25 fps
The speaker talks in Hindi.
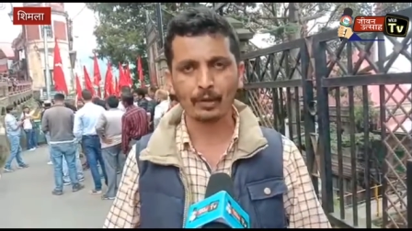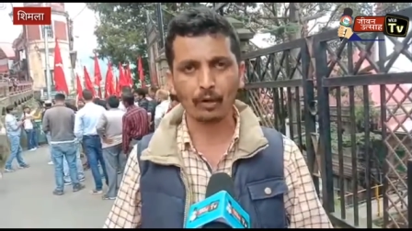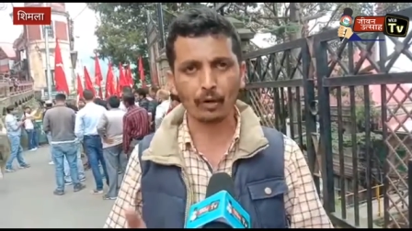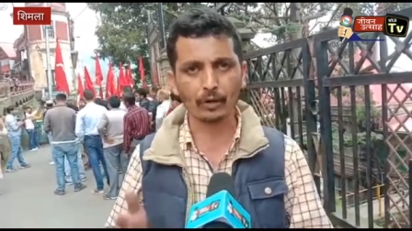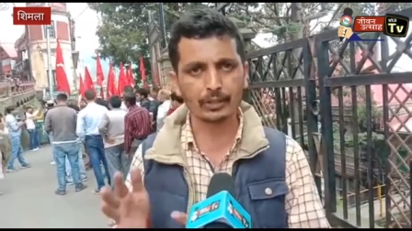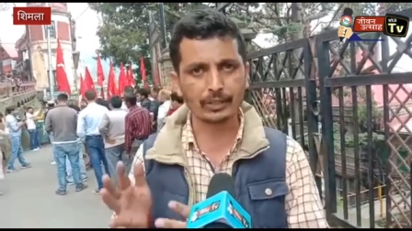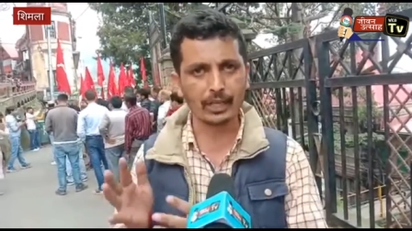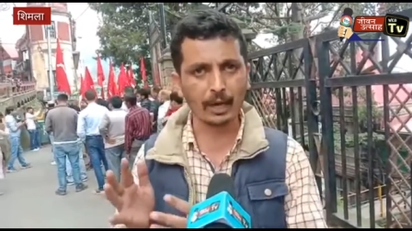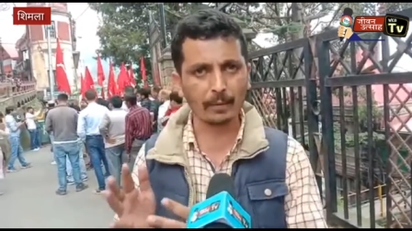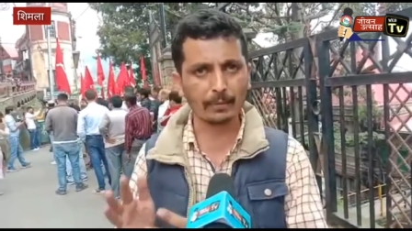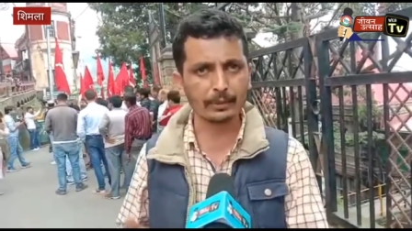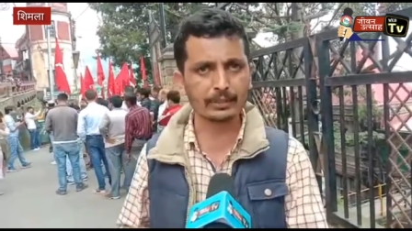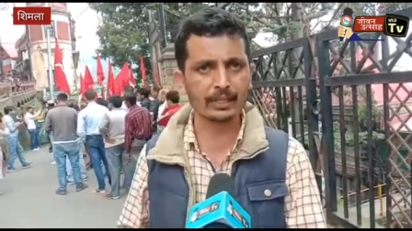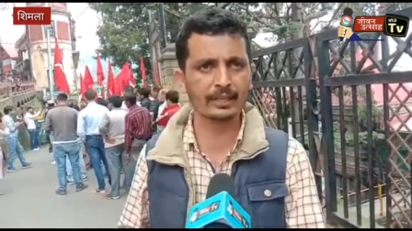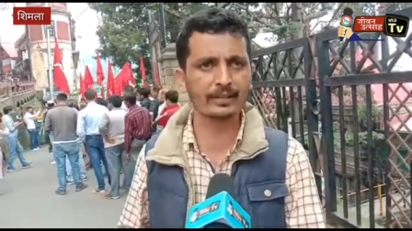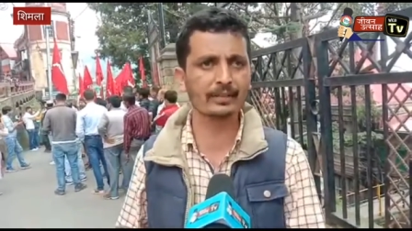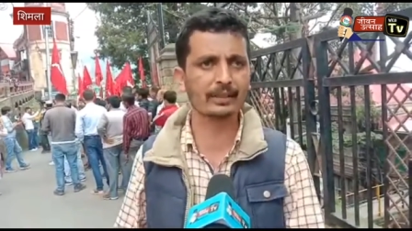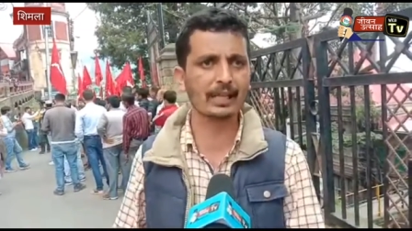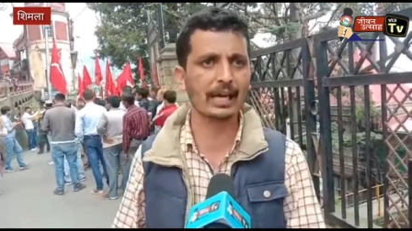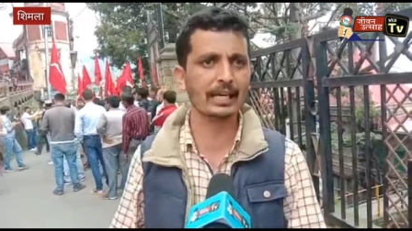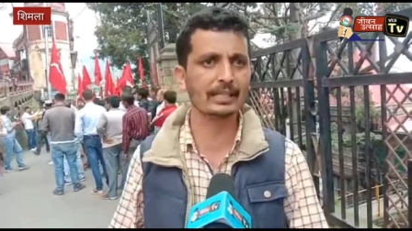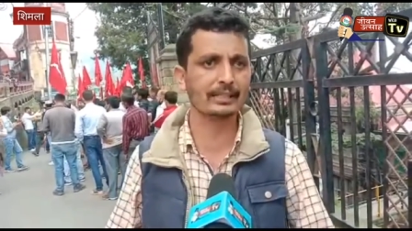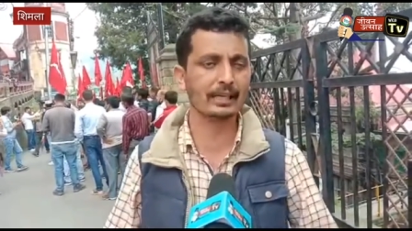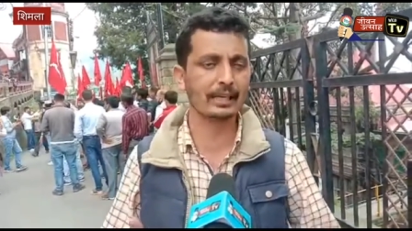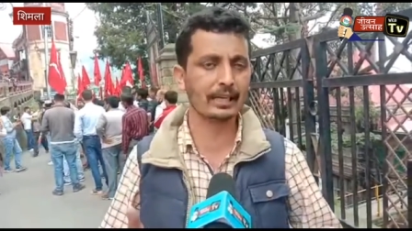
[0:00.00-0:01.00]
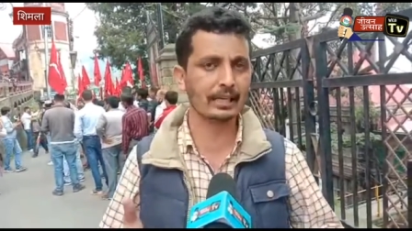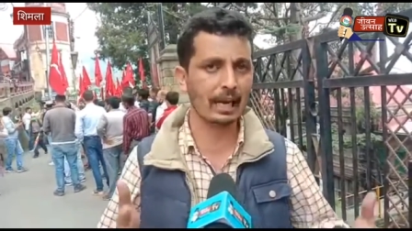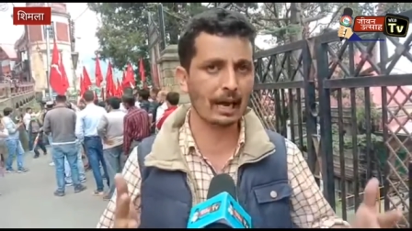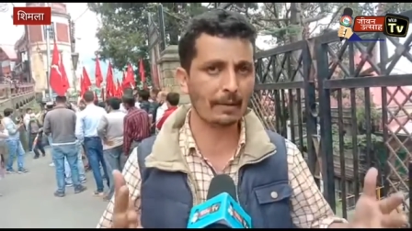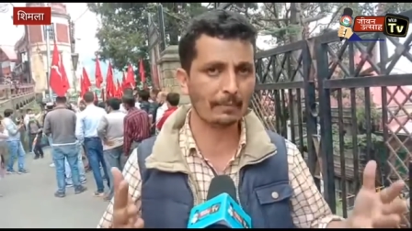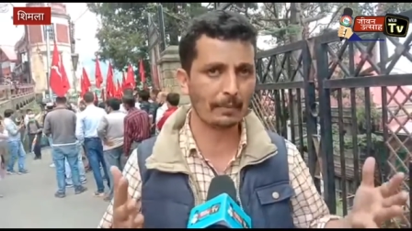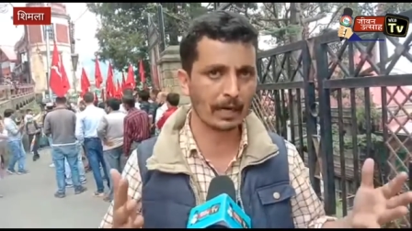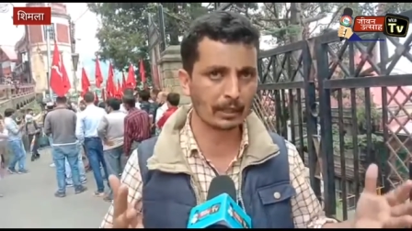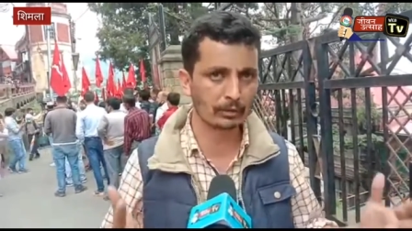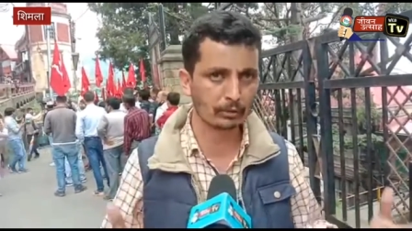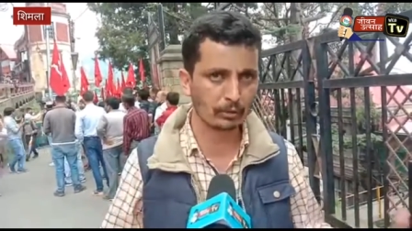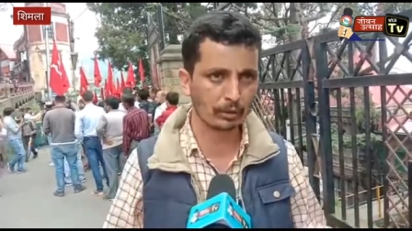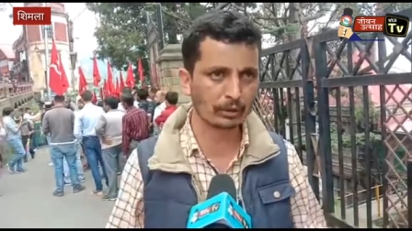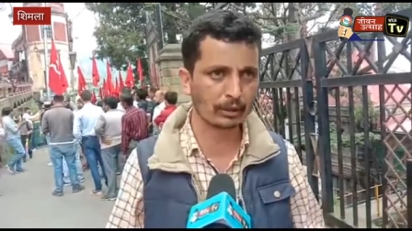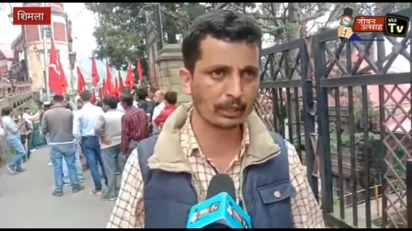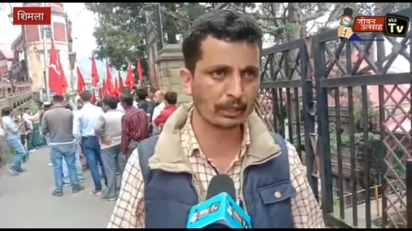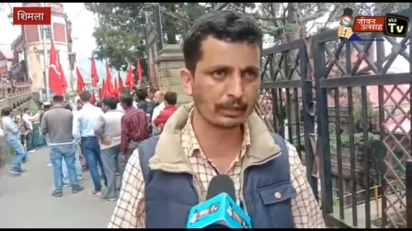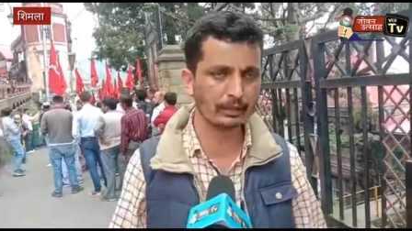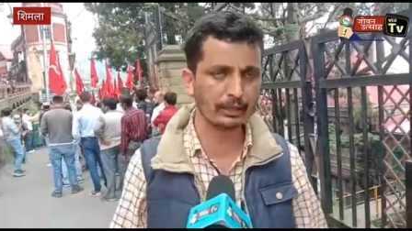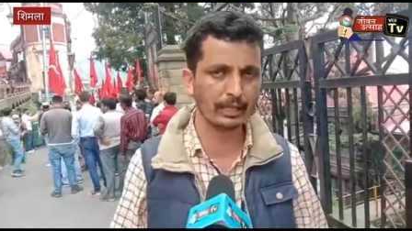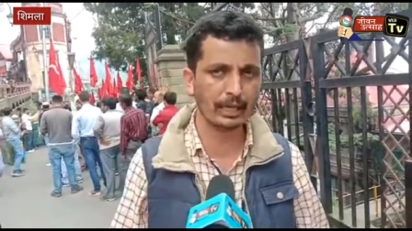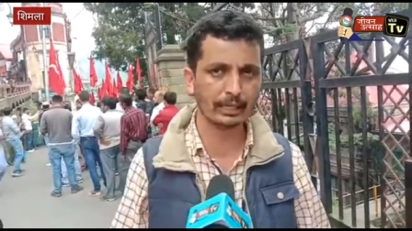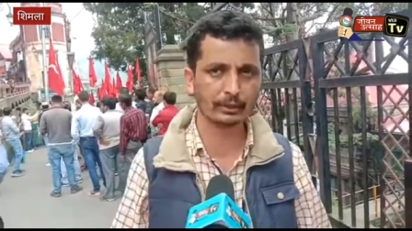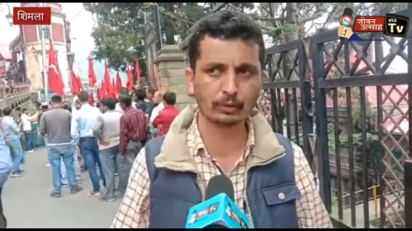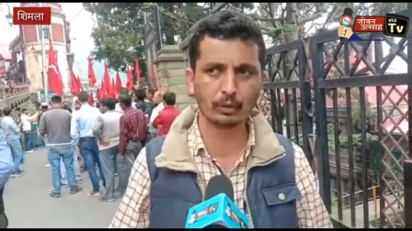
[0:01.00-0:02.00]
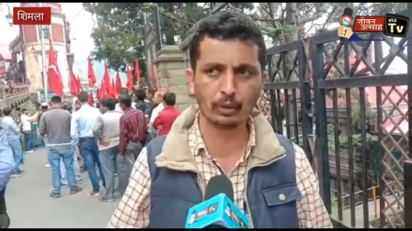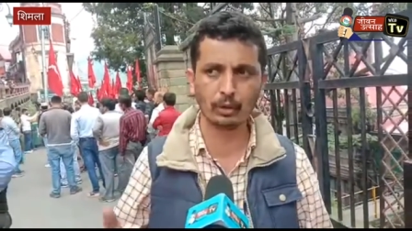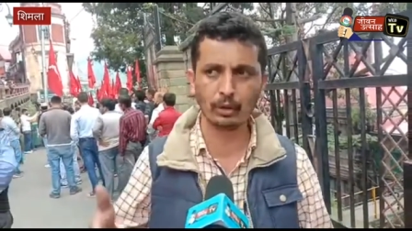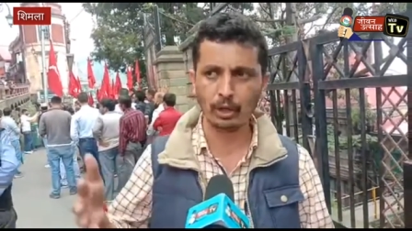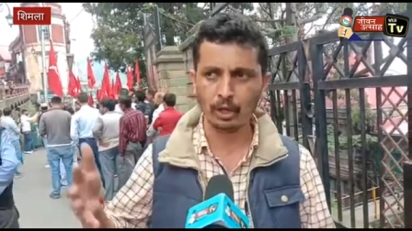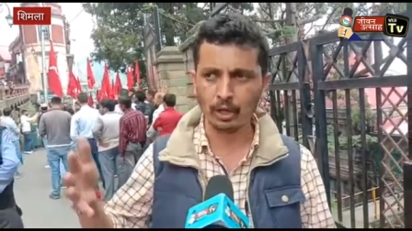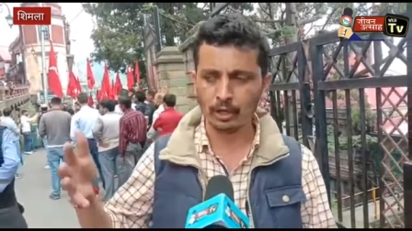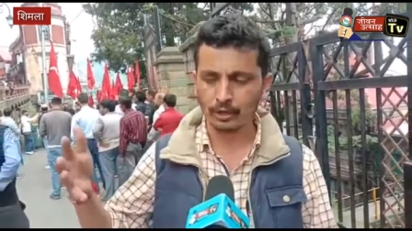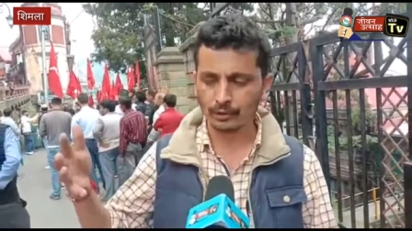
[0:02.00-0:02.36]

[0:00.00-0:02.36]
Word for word: और जब जनता इसके खिलाफ आंदोलन करती है तो